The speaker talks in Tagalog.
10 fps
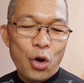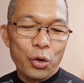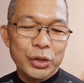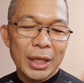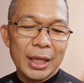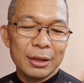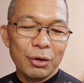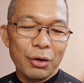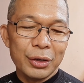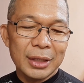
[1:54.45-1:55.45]

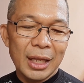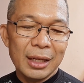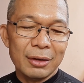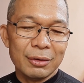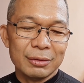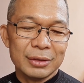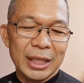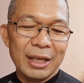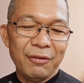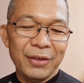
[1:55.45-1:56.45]
Josilito Ortilio
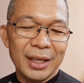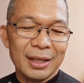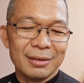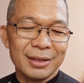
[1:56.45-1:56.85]
TV.